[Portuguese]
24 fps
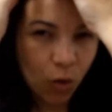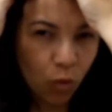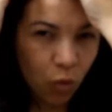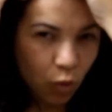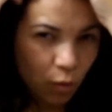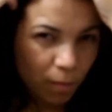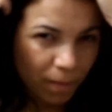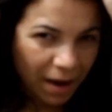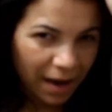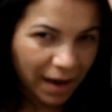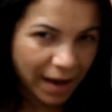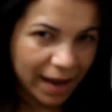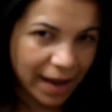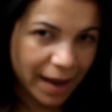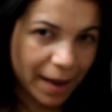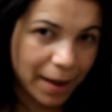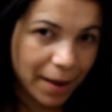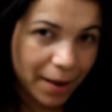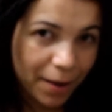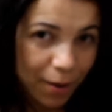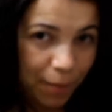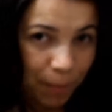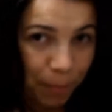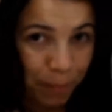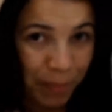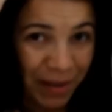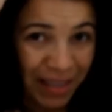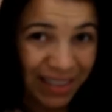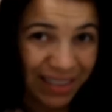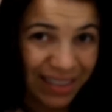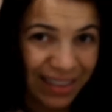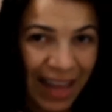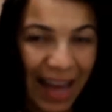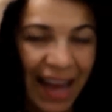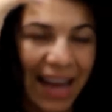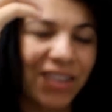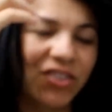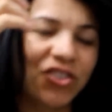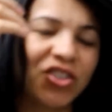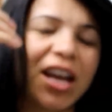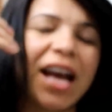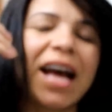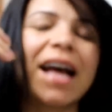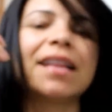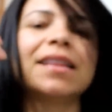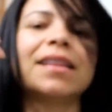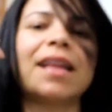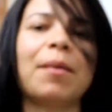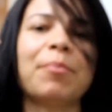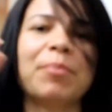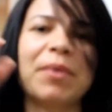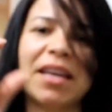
Uma é pintar já, tá?